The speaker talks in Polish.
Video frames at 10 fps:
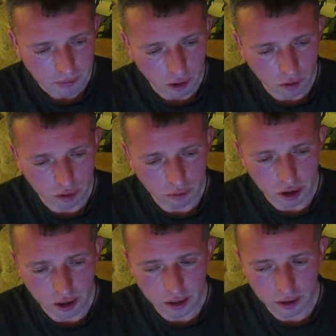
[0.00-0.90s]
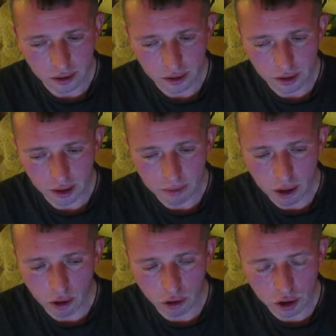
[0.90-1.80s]
o tym, że nie ma
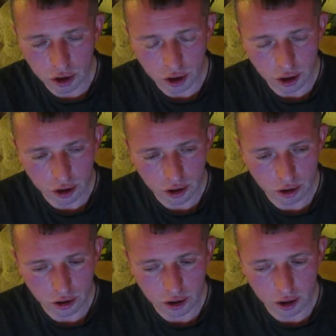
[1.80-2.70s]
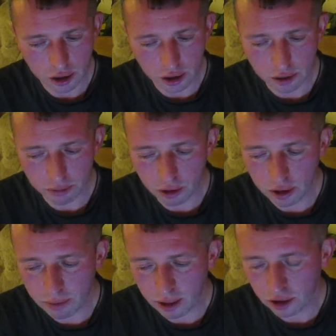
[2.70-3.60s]
ochoty żyć, że chce sobie
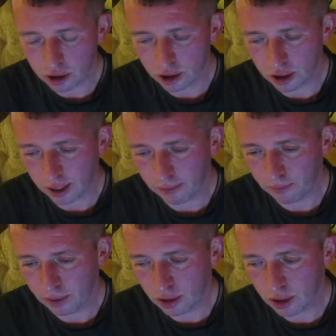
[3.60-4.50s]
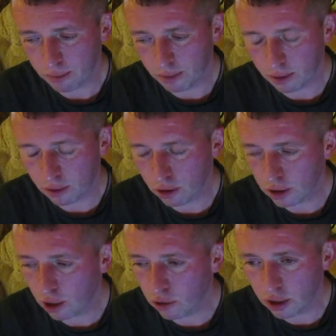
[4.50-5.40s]
odebrać życie, że ma
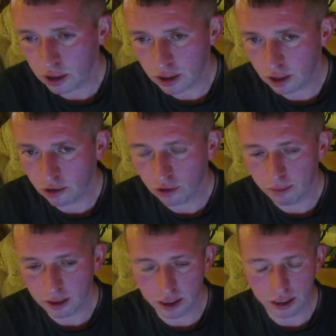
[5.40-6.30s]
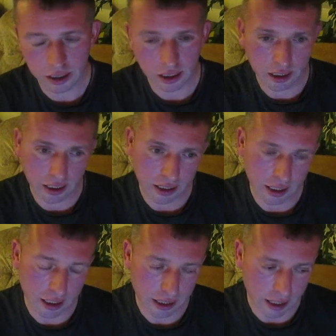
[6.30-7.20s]
ochotę odejść z tego Matrixa i tak
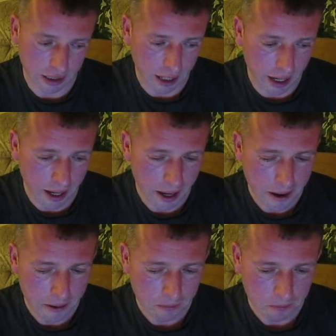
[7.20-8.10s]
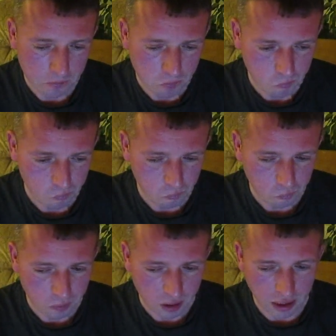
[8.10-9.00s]
dalej, i tak dalej.
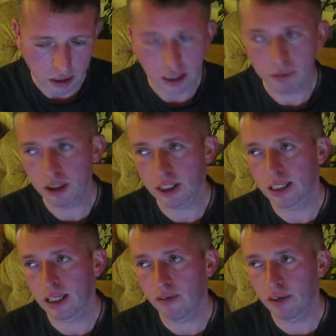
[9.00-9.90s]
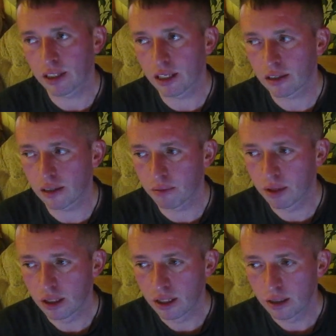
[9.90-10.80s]
Ja zacząłem się zastanawiać nad tym,
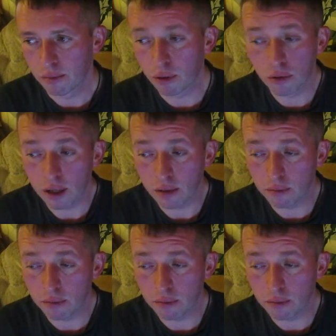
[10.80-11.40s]
bo na,